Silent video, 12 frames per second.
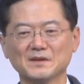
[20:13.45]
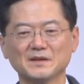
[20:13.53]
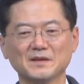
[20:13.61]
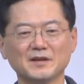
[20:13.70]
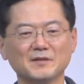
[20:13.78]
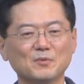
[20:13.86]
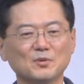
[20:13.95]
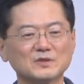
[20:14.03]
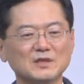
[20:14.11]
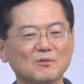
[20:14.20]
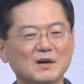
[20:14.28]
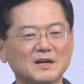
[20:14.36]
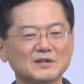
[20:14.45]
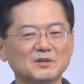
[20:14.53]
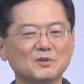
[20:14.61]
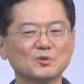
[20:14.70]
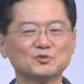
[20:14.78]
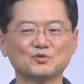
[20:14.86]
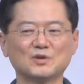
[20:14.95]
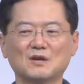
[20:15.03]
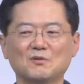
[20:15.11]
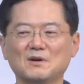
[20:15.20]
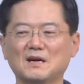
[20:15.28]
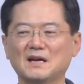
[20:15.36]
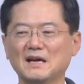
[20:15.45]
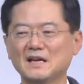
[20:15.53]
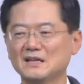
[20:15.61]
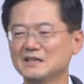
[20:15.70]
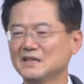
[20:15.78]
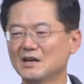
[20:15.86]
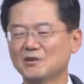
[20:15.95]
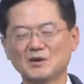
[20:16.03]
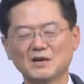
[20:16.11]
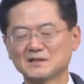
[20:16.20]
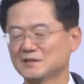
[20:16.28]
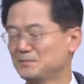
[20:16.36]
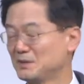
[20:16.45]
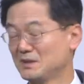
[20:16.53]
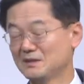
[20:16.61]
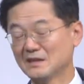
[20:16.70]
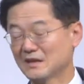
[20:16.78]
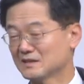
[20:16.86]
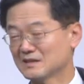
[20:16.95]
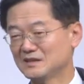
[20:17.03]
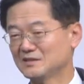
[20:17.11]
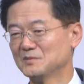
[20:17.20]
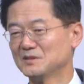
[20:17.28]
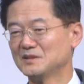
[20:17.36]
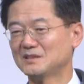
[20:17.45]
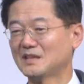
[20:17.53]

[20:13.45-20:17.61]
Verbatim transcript: 예, 모세와 여호수아와 엘리야와 그 빛나는 이름들이